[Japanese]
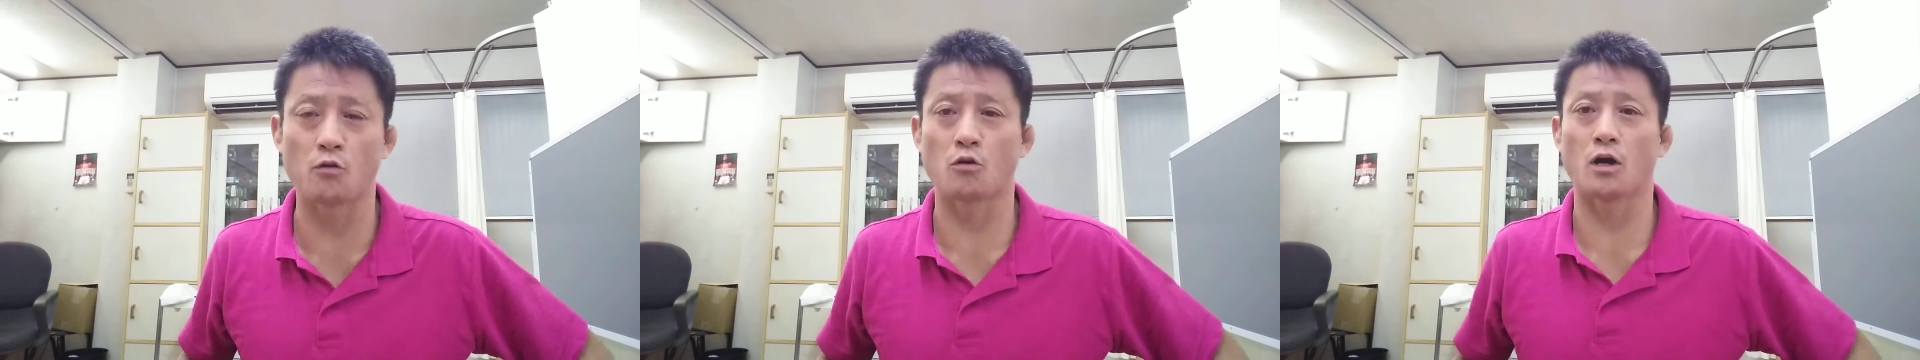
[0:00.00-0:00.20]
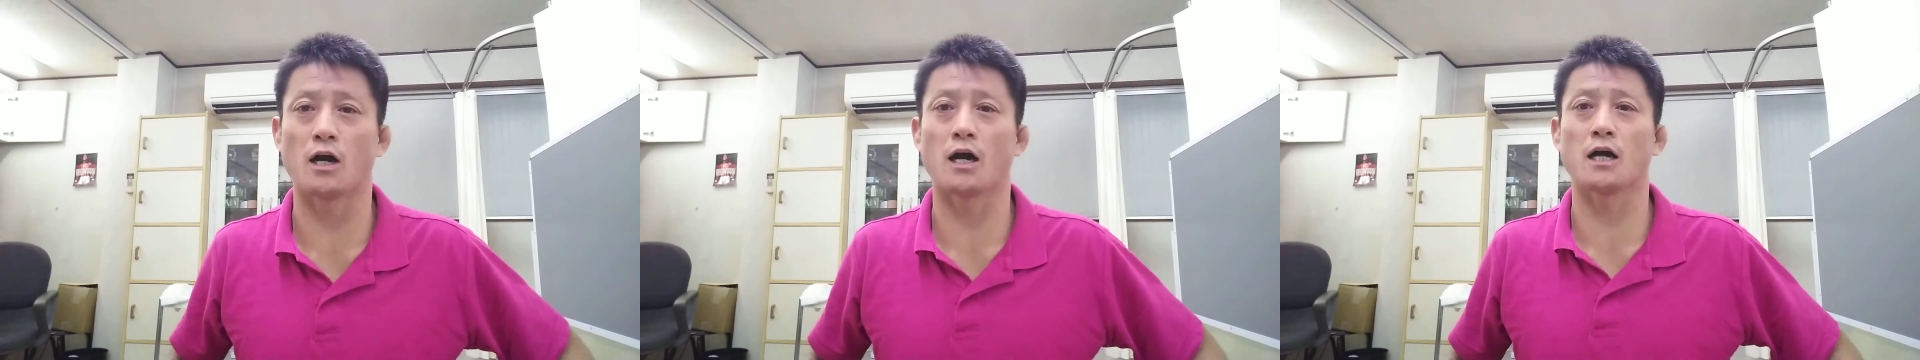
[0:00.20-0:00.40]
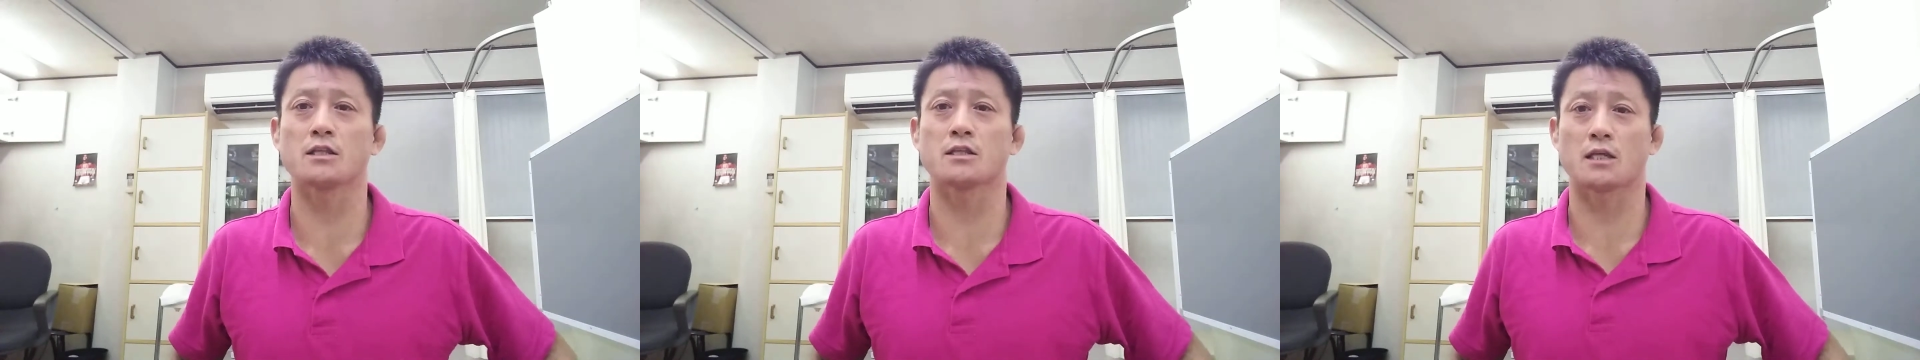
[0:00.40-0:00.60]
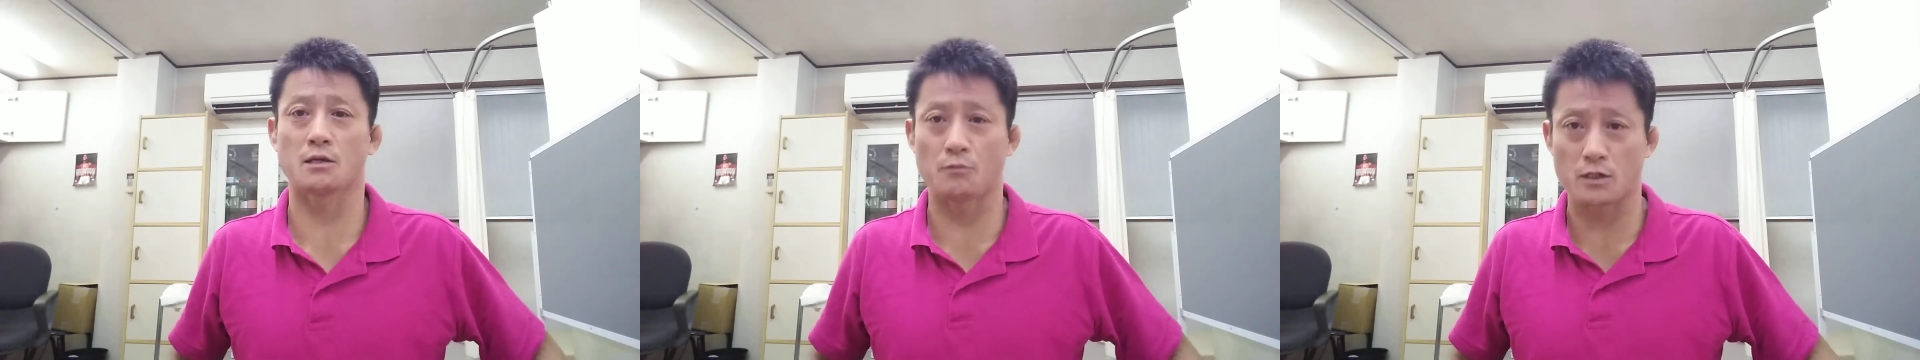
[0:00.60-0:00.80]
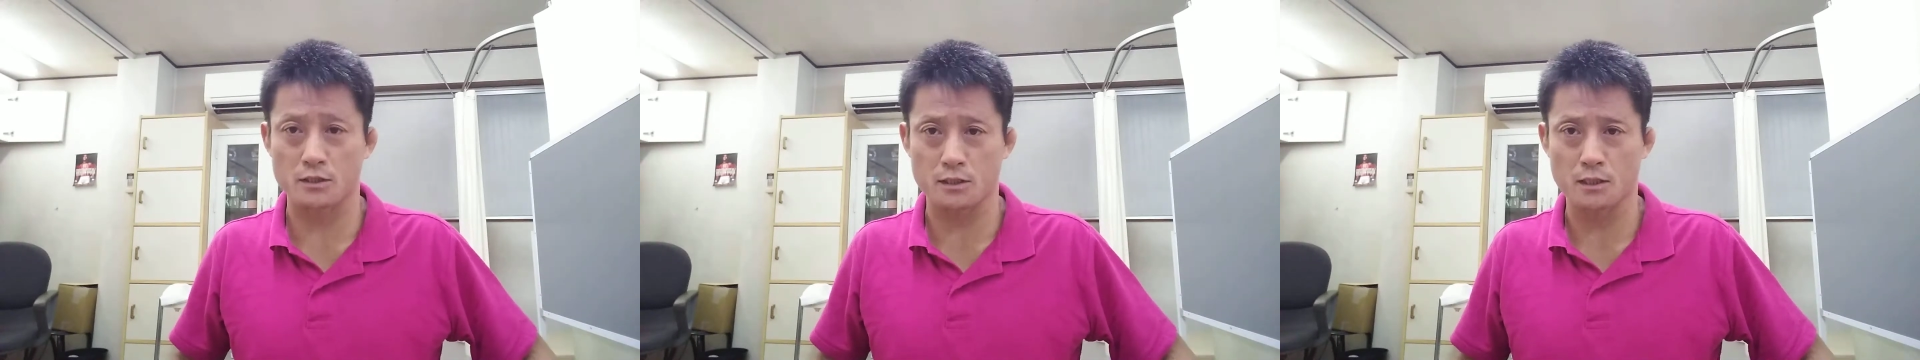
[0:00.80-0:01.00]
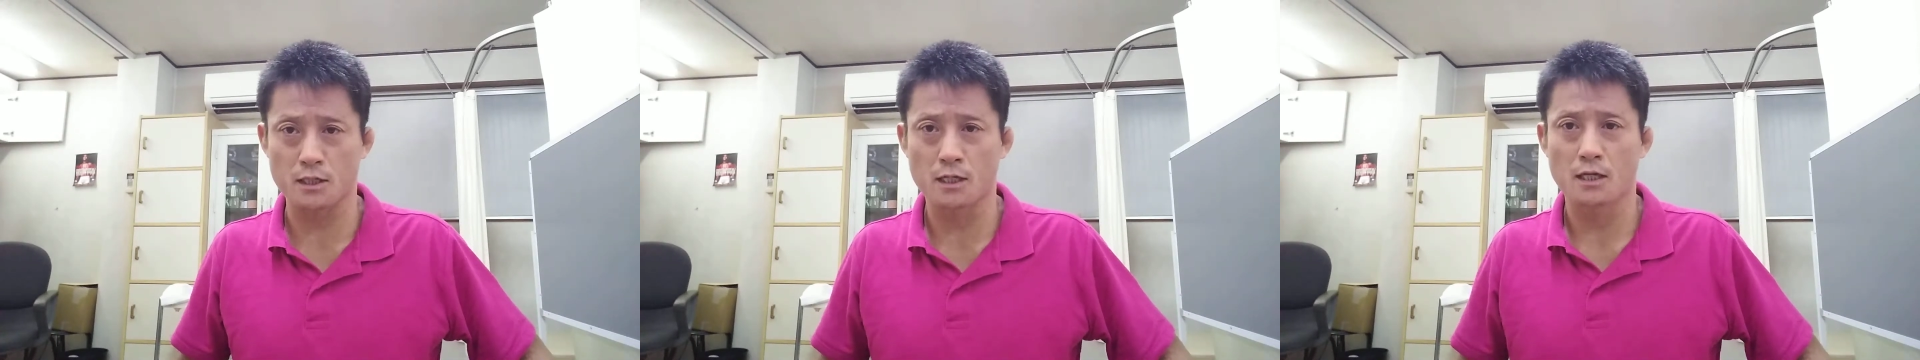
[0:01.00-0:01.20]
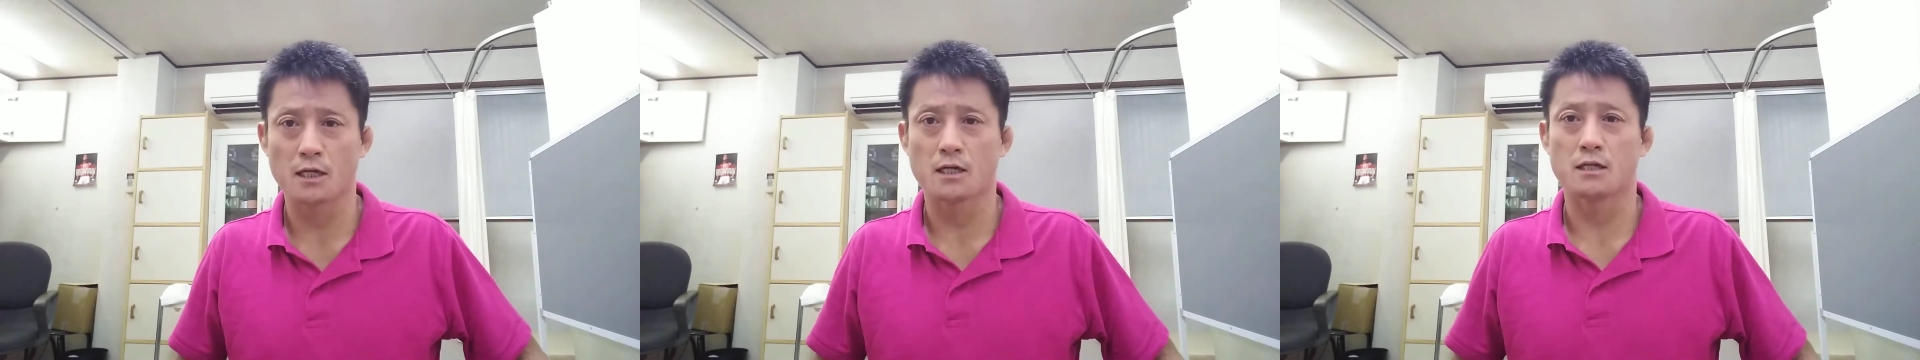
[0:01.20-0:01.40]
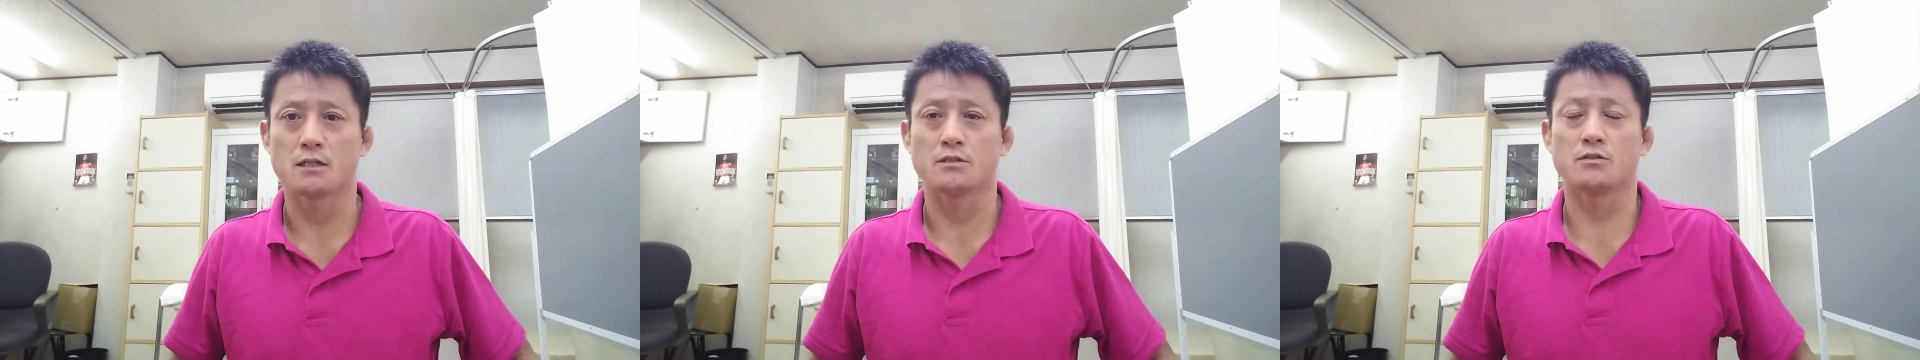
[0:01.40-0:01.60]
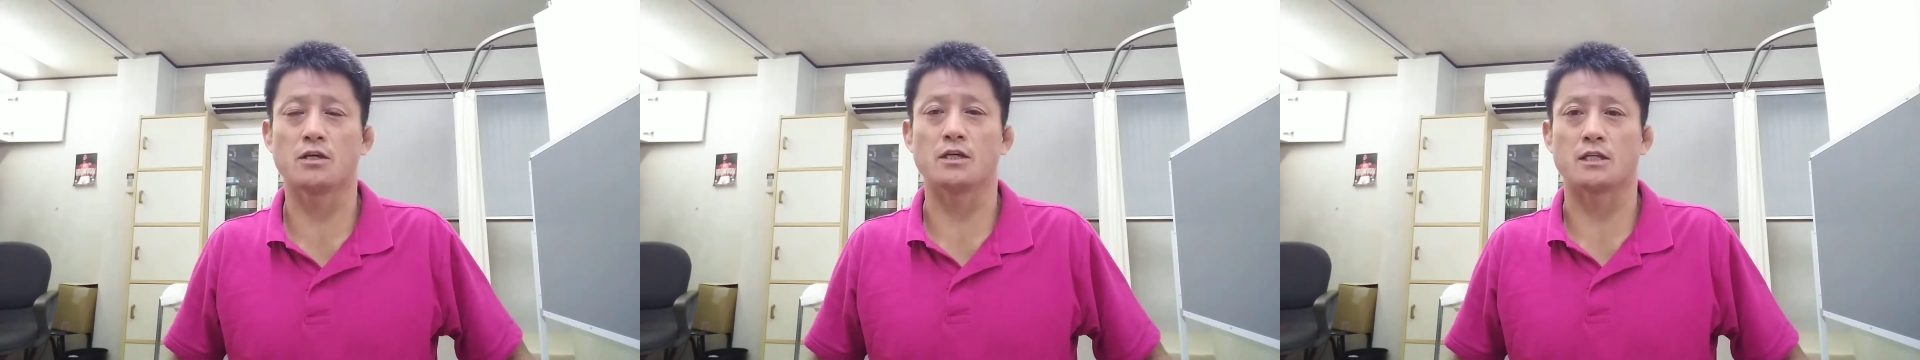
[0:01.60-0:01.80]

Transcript: 温が上がってきます。ぜ